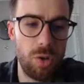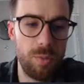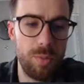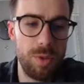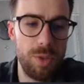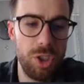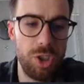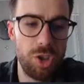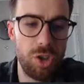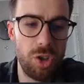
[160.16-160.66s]

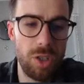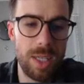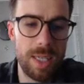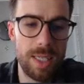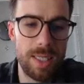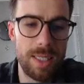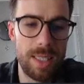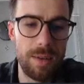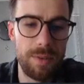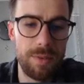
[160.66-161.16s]

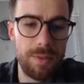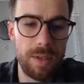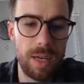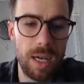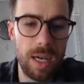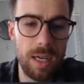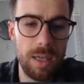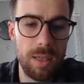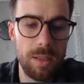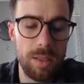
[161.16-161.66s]
obniżona
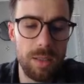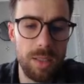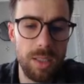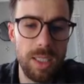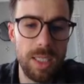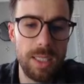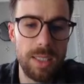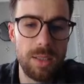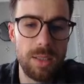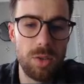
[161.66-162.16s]
stawka
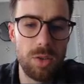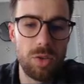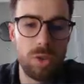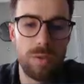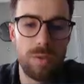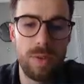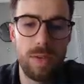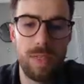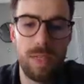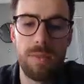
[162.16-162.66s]
jest
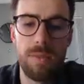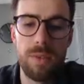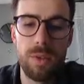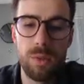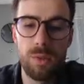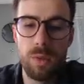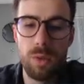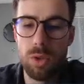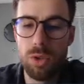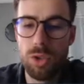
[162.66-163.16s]
stosowana
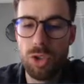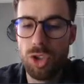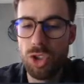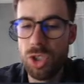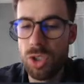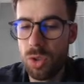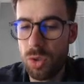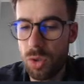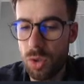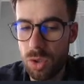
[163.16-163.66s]

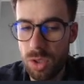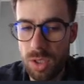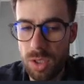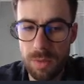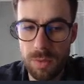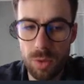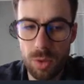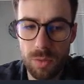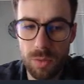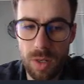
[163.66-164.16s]
wyłącznie do
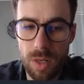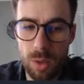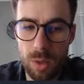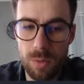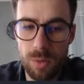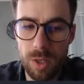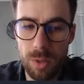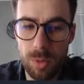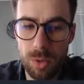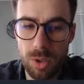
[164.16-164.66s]
dostaw
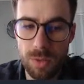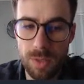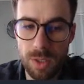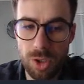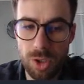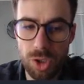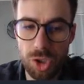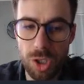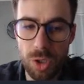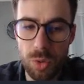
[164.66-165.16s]
towarów albo
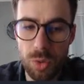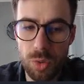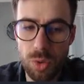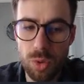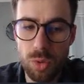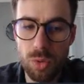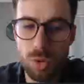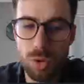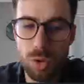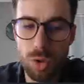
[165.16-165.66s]
świadczenia
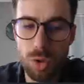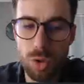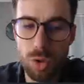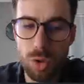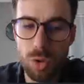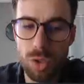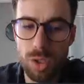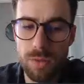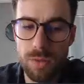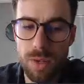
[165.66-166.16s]
usług
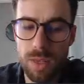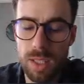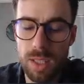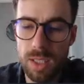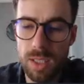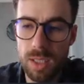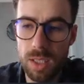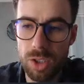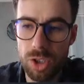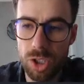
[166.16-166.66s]

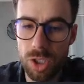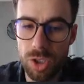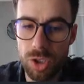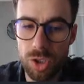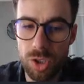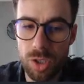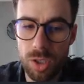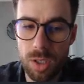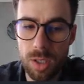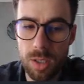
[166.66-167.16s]
dokonywanych na
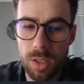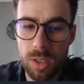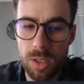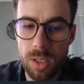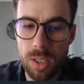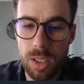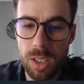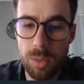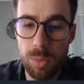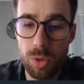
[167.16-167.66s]
rzecz.
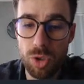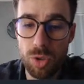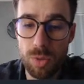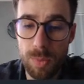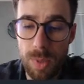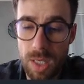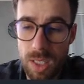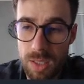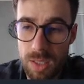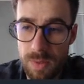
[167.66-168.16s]

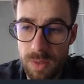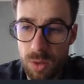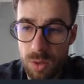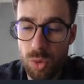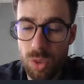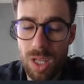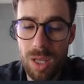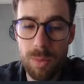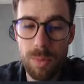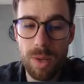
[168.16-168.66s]
Proszę Państwa,
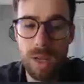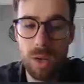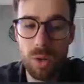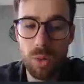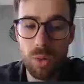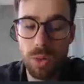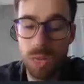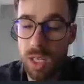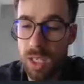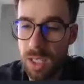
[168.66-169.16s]
tutaj
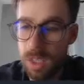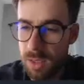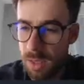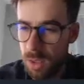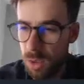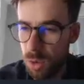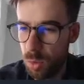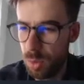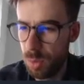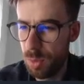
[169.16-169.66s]
brakuje
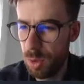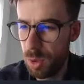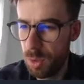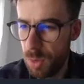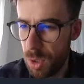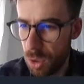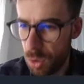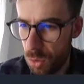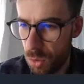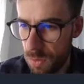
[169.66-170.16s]
jednej grupy
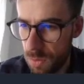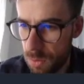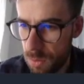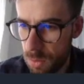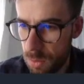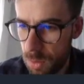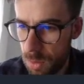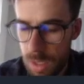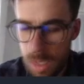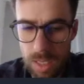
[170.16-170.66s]

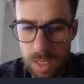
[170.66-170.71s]
podmiotów.